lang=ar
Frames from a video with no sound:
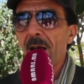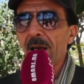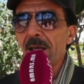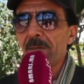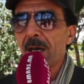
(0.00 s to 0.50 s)

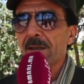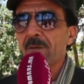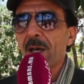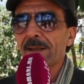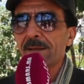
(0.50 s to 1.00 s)

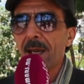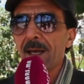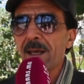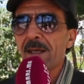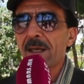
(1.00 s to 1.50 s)
كلمات
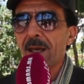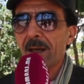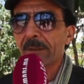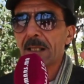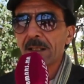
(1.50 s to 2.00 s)
والتلحين
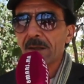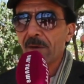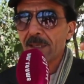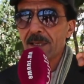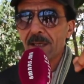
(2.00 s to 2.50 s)
عبد
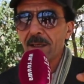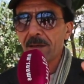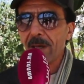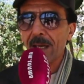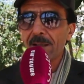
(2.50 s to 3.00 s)
اللطيف
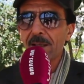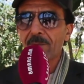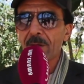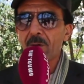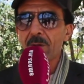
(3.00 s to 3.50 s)
الزكي عندي
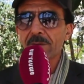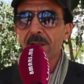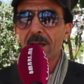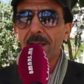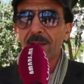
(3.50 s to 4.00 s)
في
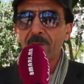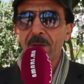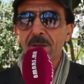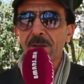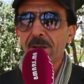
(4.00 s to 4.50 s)
الكونترا عندي في
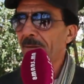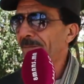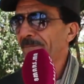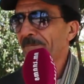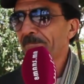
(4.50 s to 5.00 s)
الكل
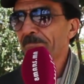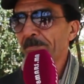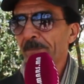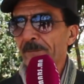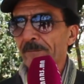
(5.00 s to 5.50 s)

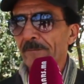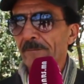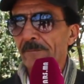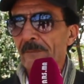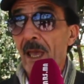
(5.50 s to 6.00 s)
معنى
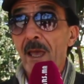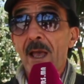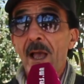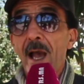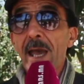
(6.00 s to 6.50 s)
الكلمات باش
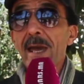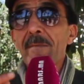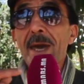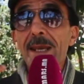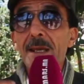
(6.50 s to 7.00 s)
يفهموها
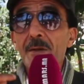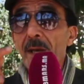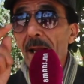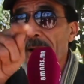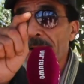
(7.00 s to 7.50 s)
ايا مارقين
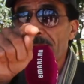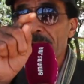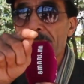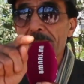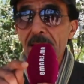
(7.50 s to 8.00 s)
وراك كنت
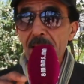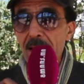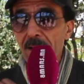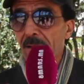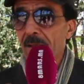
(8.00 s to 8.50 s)
نظام
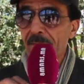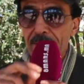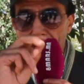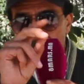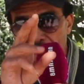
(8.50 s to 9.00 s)
سنيت
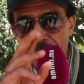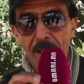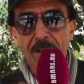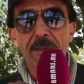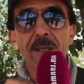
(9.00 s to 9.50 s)
نفسرها لك
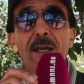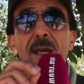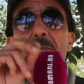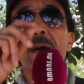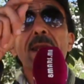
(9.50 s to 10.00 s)
بالعربيه
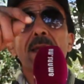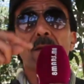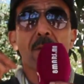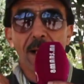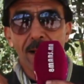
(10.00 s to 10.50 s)
يا
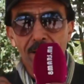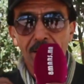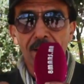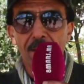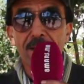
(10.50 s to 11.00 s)
مارقين وراك كنت
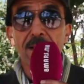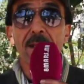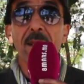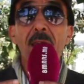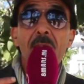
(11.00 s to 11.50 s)
نظام
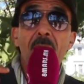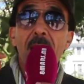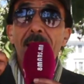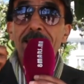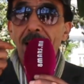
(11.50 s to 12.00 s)
سنيت
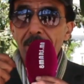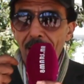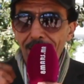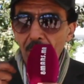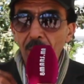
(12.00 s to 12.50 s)

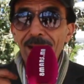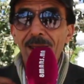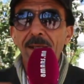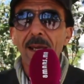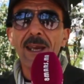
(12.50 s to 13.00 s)
زعما
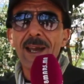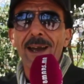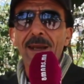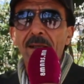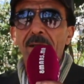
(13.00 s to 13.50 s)
الاغنيه ديالي
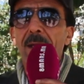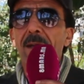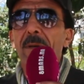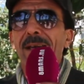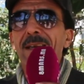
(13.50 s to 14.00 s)

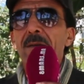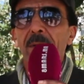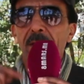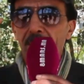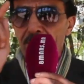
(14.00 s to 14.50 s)
غنضمها
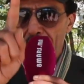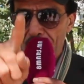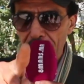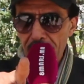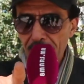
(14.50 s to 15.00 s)
بقلبي
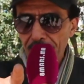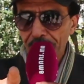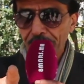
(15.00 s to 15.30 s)
صافي